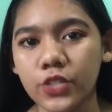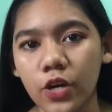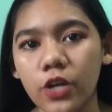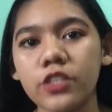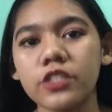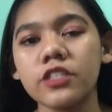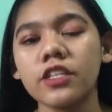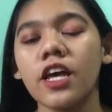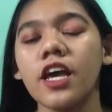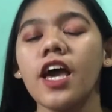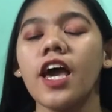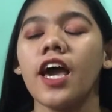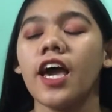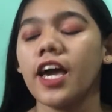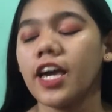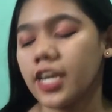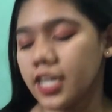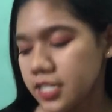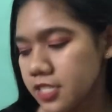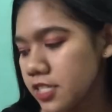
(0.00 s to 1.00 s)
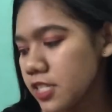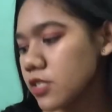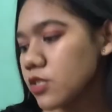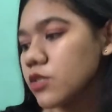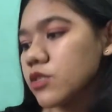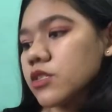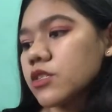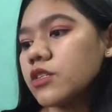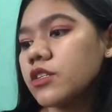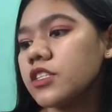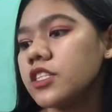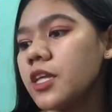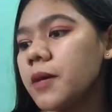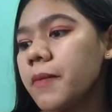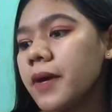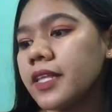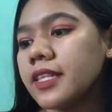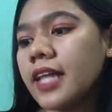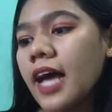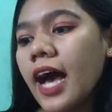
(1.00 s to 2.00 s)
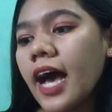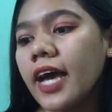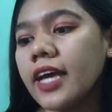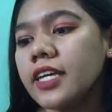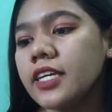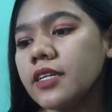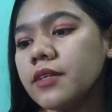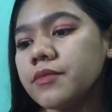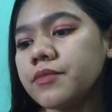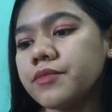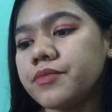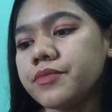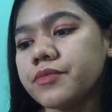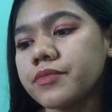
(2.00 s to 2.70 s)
yon. And sa susunod naman ay